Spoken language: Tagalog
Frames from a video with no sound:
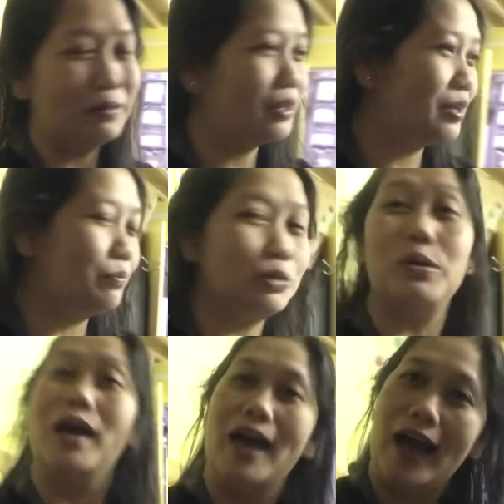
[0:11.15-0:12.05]
Welcome
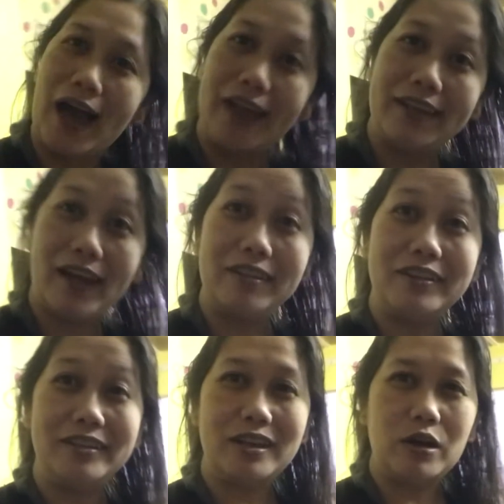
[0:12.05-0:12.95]
to
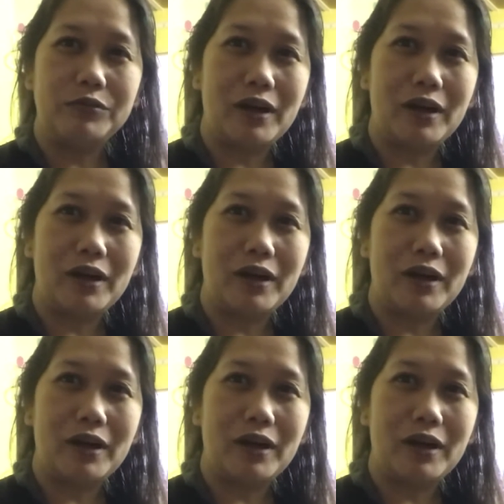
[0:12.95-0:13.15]
another day of